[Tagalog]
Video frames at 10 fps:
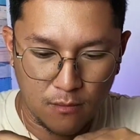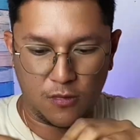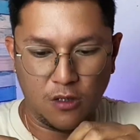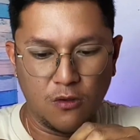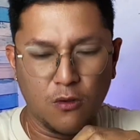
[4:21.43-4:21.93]

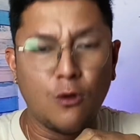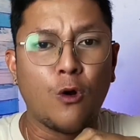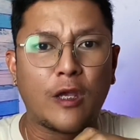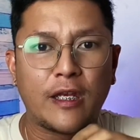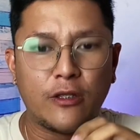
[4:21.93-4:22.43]
Siguro
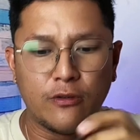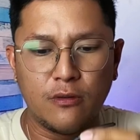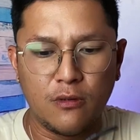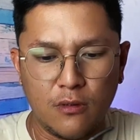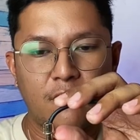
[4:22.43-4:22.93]
okay na yun.
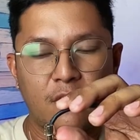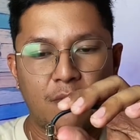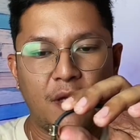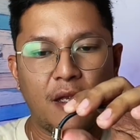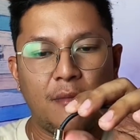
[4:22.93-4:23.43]

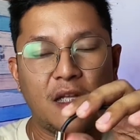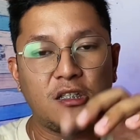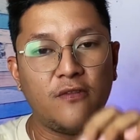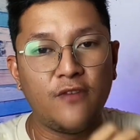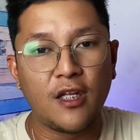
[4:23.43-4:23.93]
Para
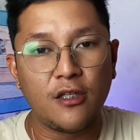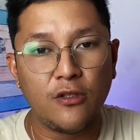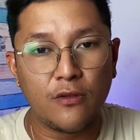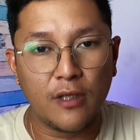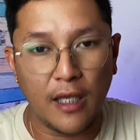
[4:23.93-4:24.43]
ma-achieve natin
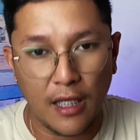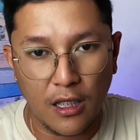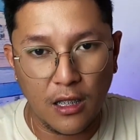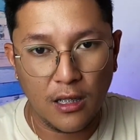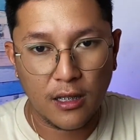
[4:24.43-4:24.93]
yung
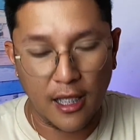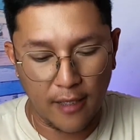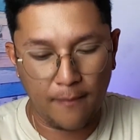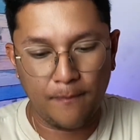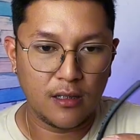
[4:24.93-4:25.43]

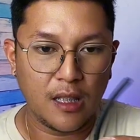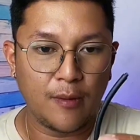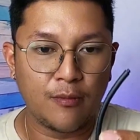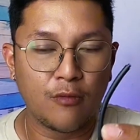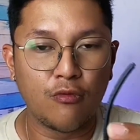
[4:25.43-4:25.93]
L-type,
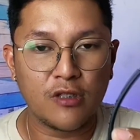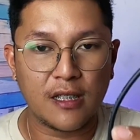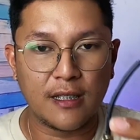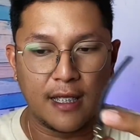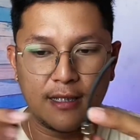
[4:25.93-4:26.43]
dapat
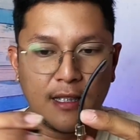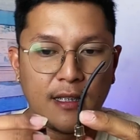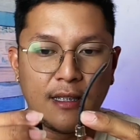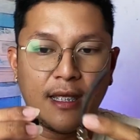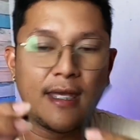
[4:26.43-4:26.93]
bubuksan
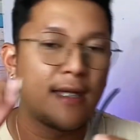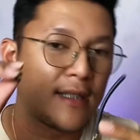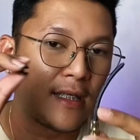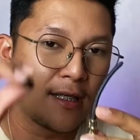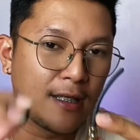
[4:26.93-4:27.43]
natin. Kaya
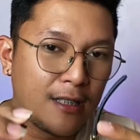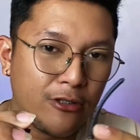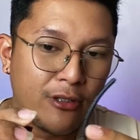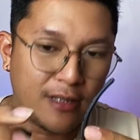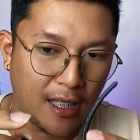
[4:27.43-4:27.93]
tinanggal ko
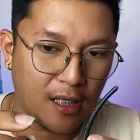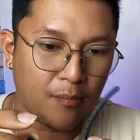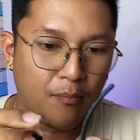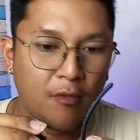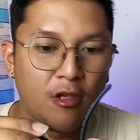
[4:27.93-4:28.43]
yung takip.
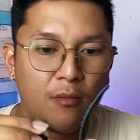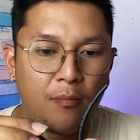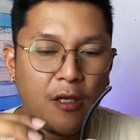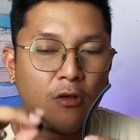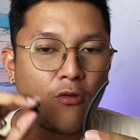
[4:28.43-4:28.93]

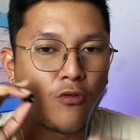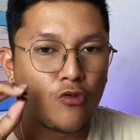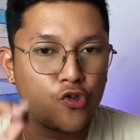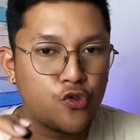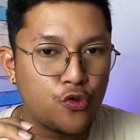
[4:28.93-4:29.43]
Pero kung
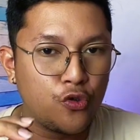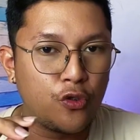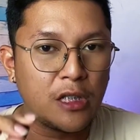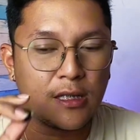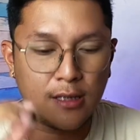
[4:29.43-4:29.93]
gusto nyo
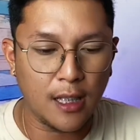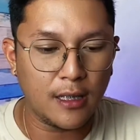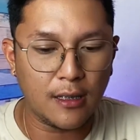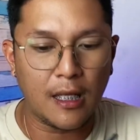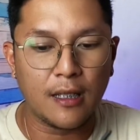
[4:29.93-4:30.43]
ng
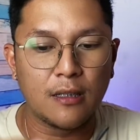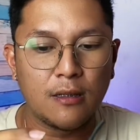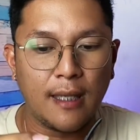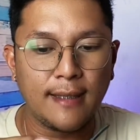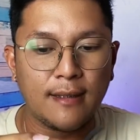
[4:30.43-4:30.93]
straight lang,
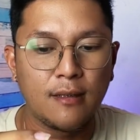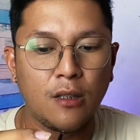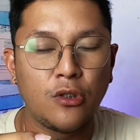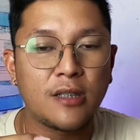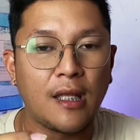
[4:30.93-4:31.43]
kahit hindi
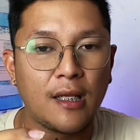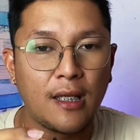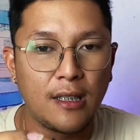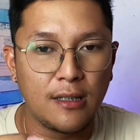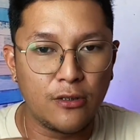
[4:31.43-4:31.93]
nyo
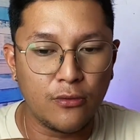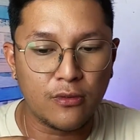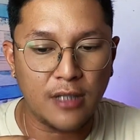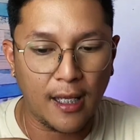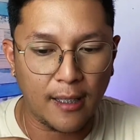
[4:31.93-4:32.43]
natanggalin yung
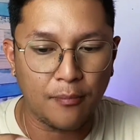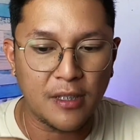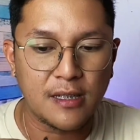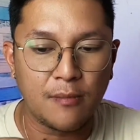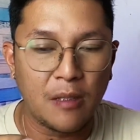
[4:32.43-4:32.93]
takip
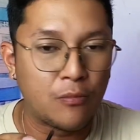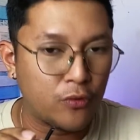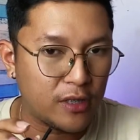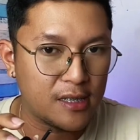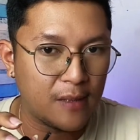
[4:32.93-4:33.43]
kasi may
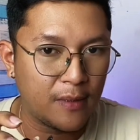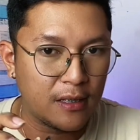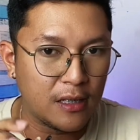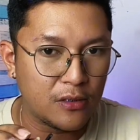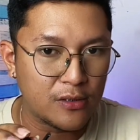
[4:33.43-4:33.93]
butas naman
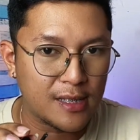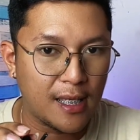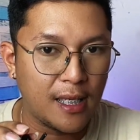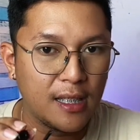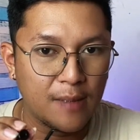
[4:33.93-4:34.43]
dito
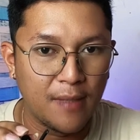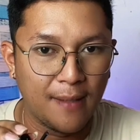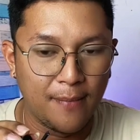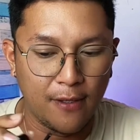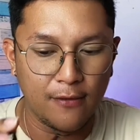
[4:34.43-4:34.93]
sa
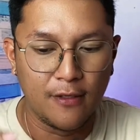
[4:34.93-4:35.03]
ibabaw.